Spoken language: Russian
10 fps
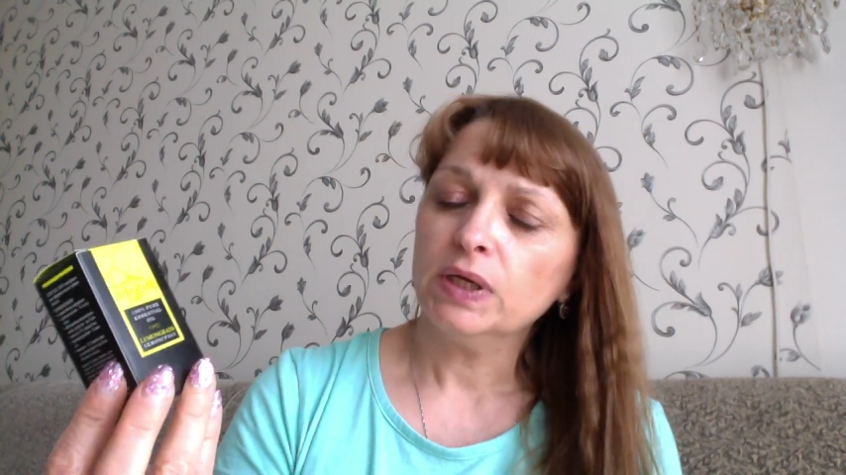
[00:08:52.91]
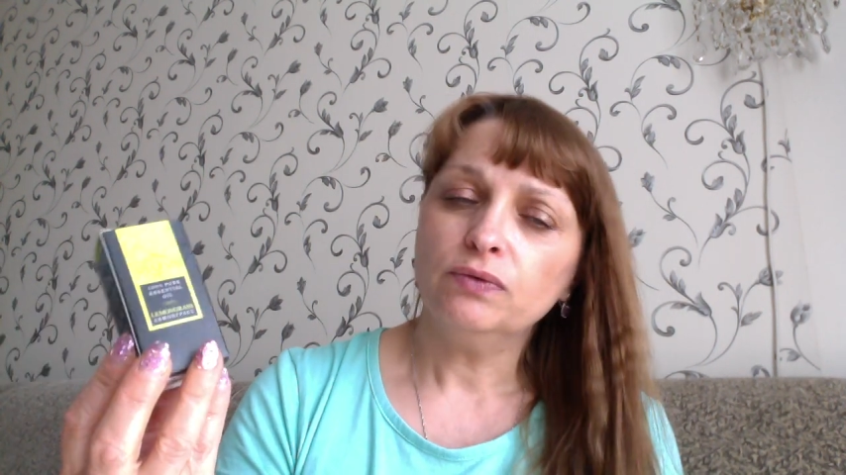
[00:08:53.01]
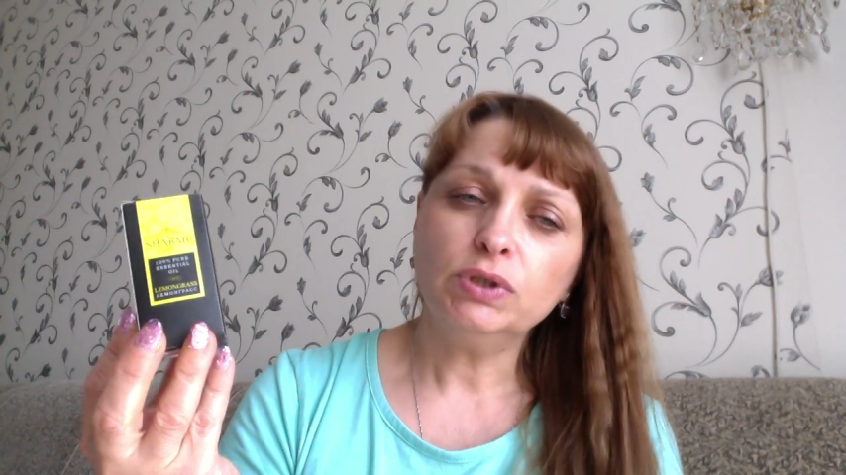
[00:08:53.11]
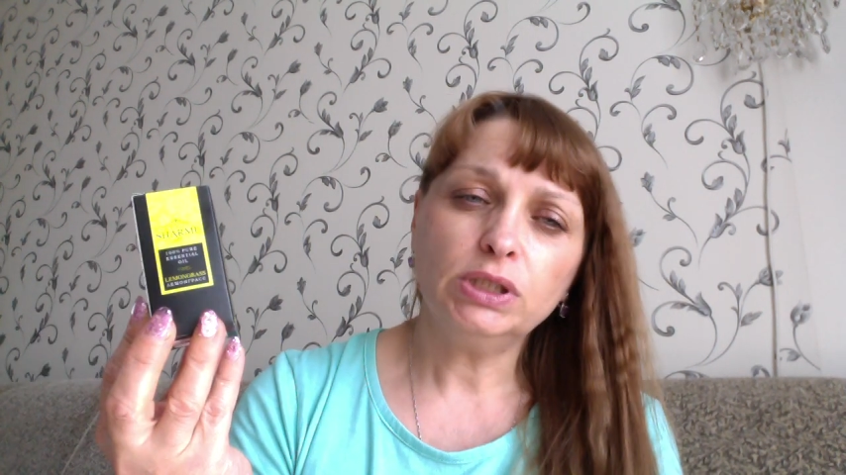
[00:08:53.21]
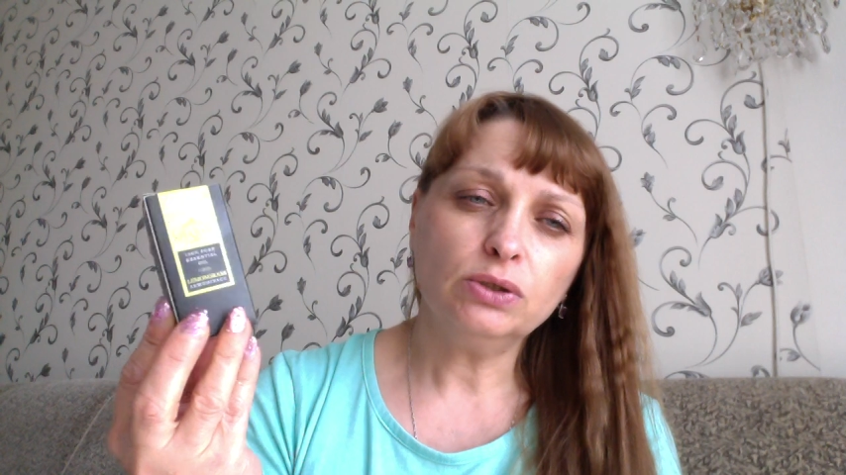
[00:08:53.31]

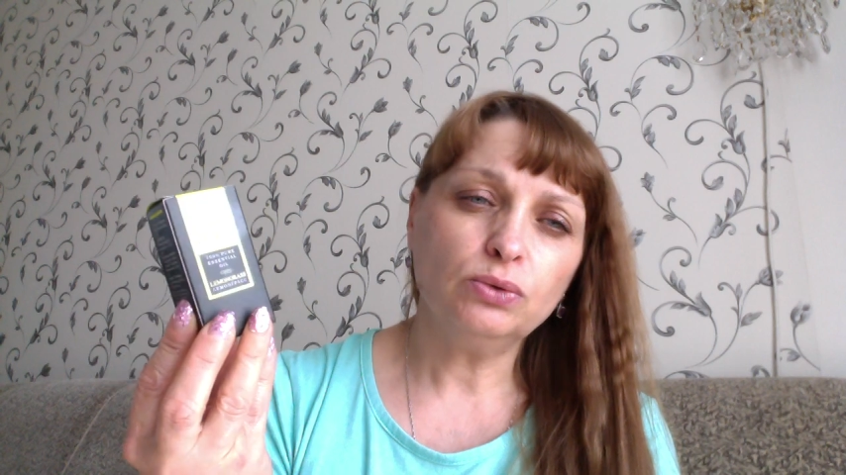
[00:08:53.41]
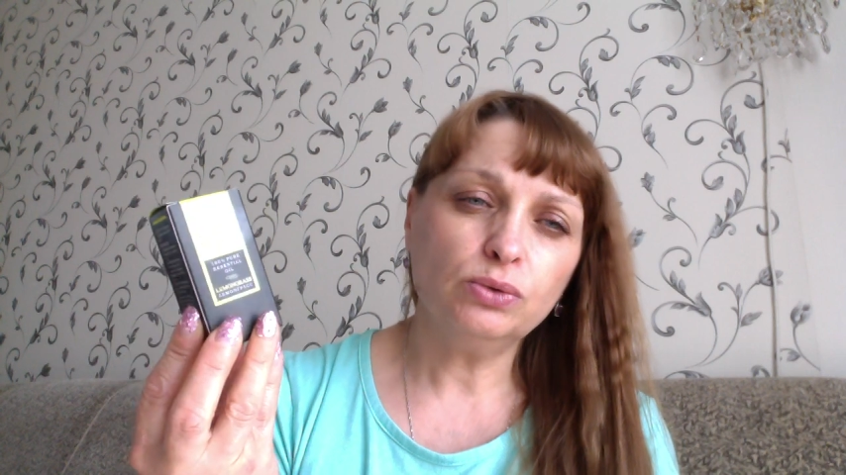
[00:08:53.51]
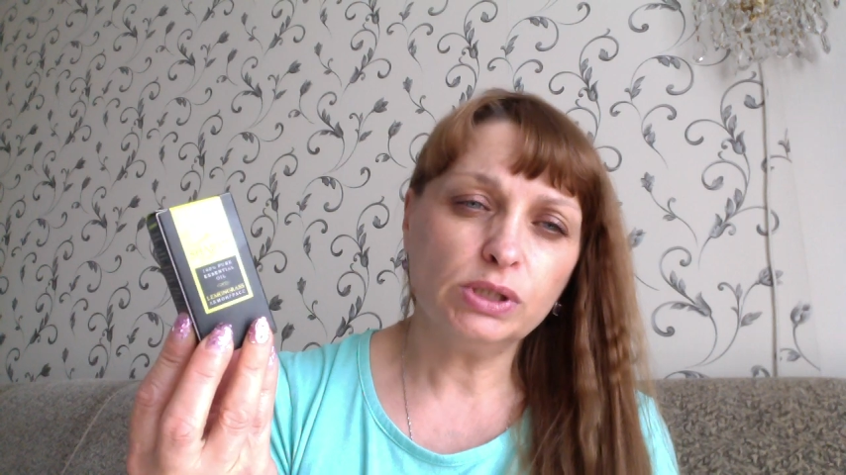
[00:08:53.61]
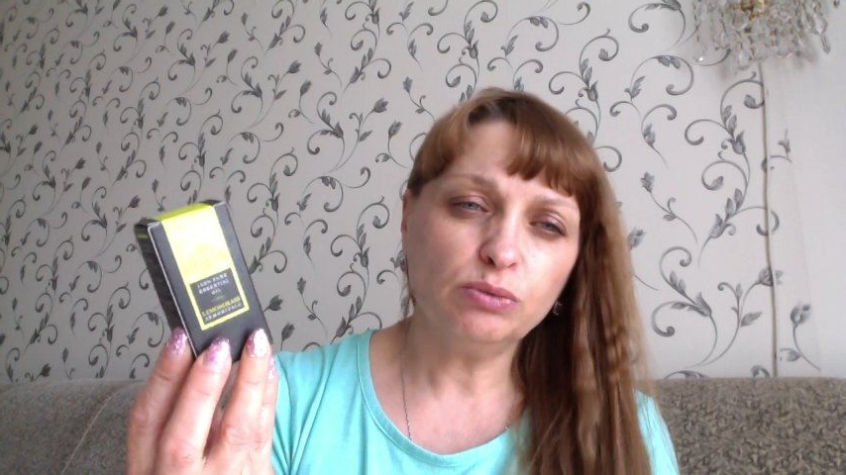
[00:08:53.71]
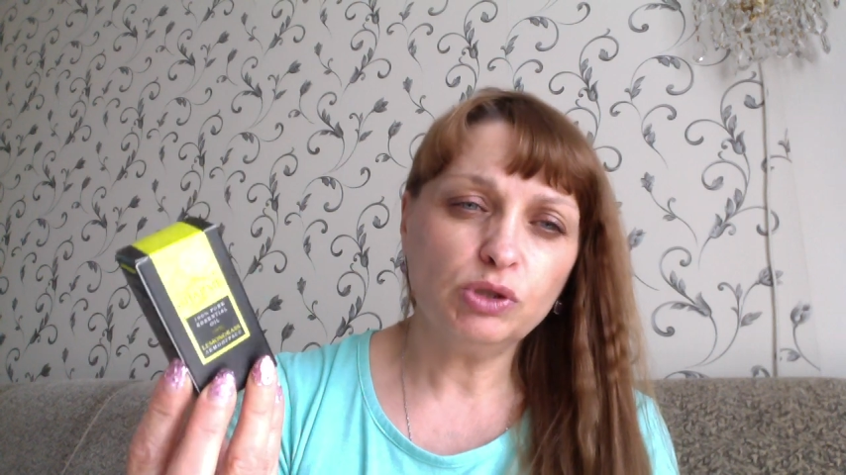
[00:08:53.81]
Вот такую
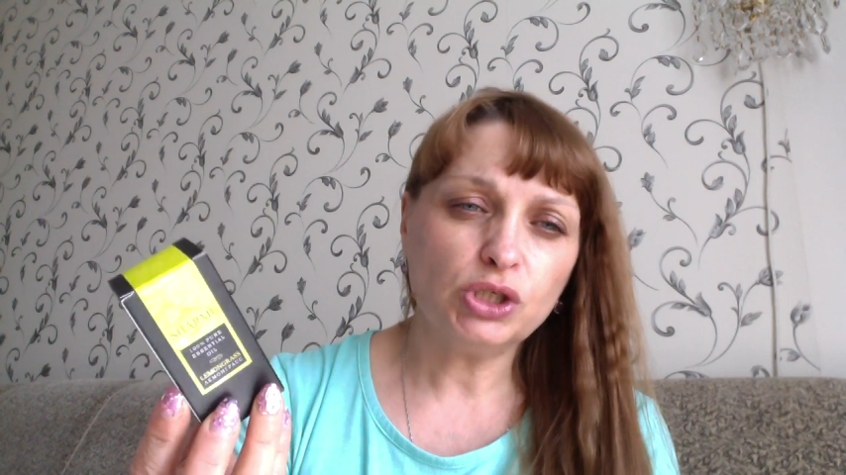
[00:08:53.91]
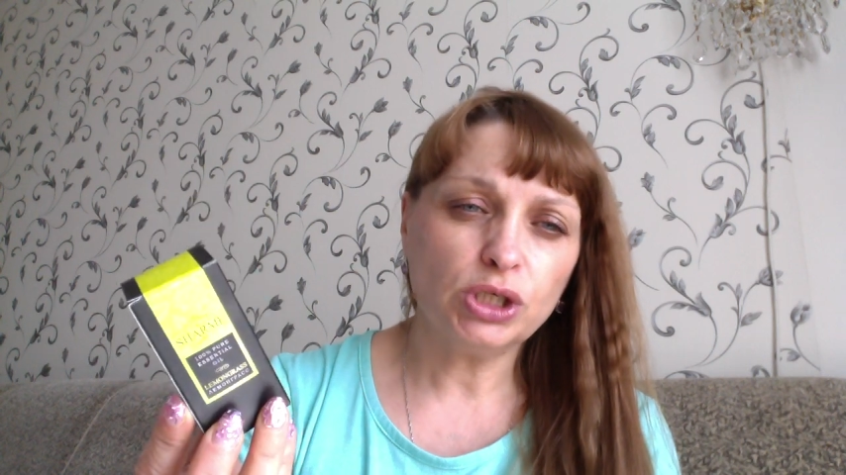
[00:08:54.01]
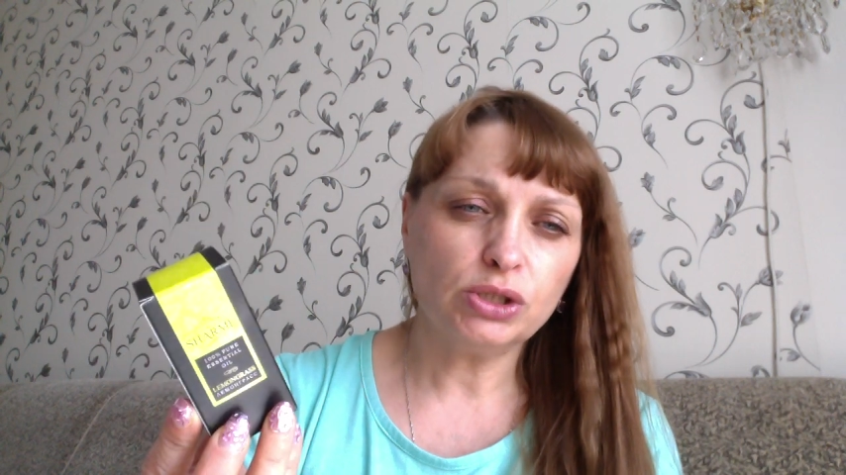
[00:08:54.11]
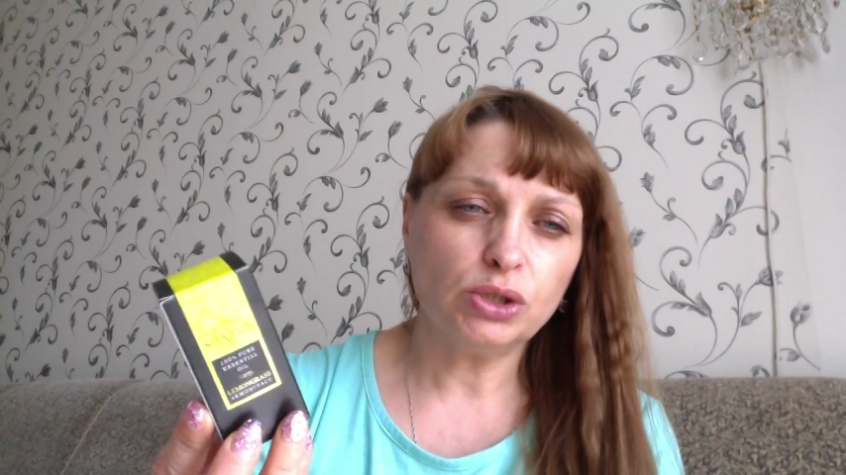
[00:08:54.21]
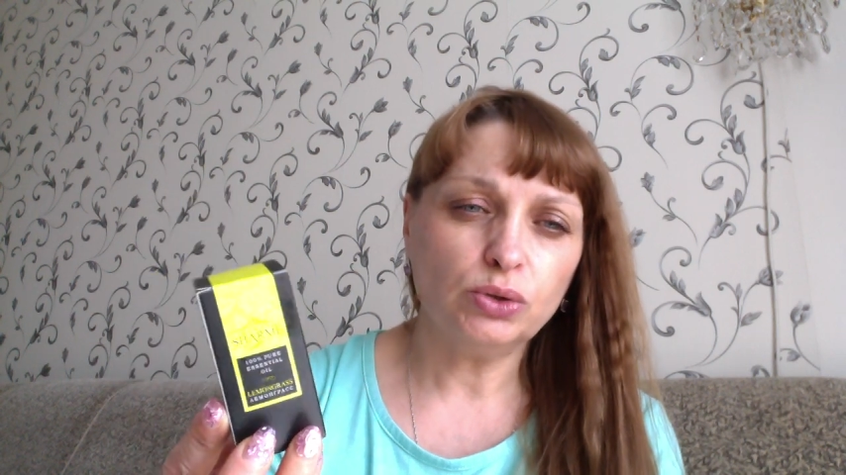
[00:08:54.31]

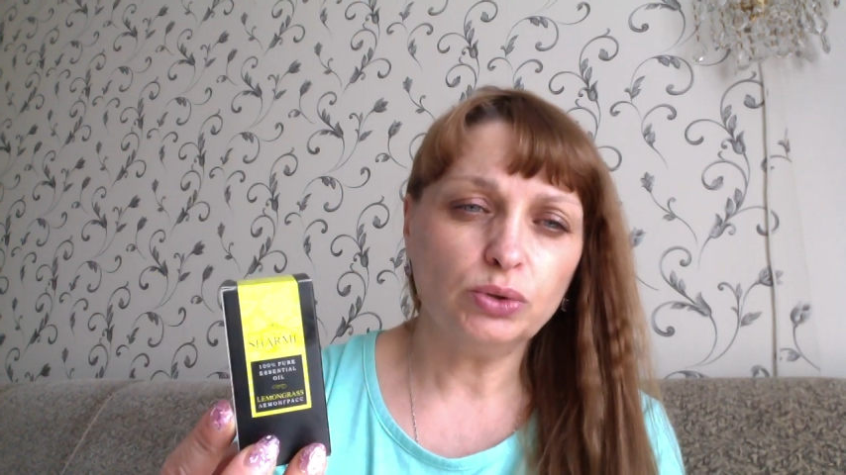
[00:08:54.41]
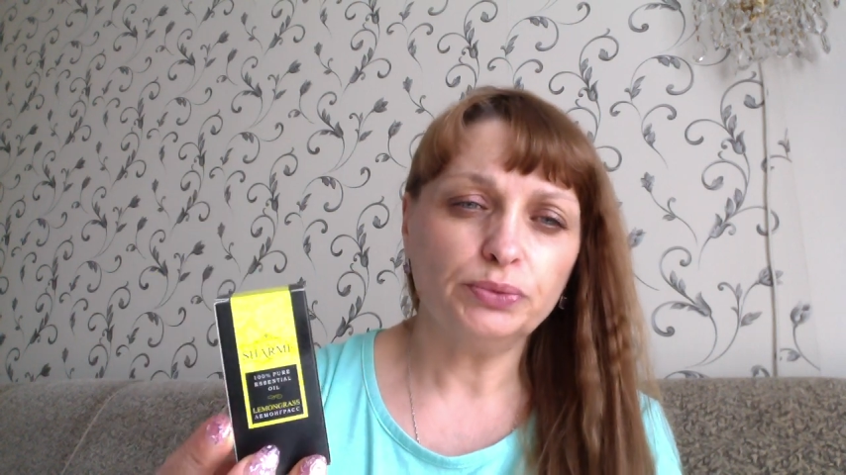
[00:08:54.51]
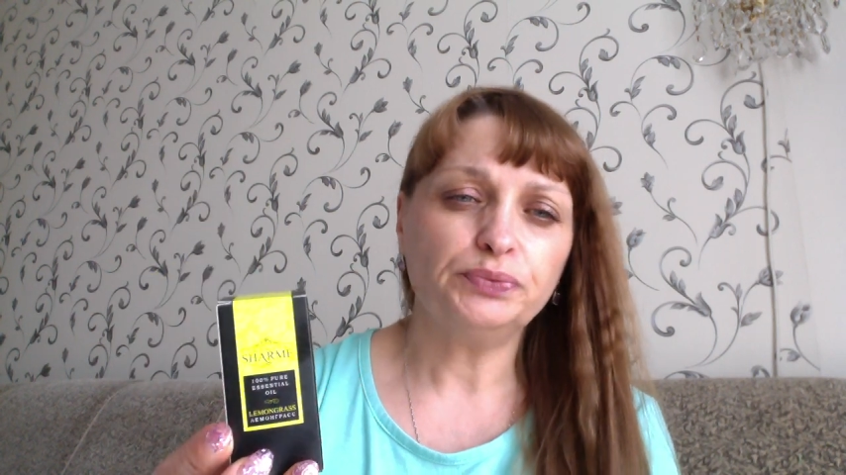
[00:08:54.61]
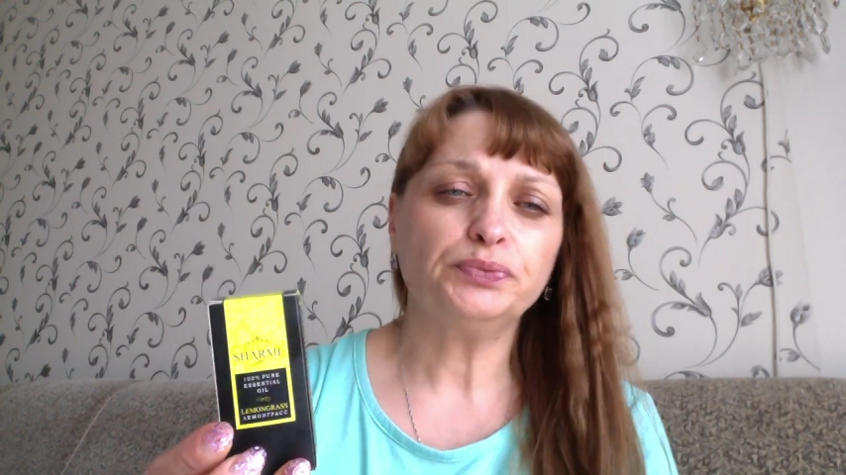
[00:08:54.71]
замечательную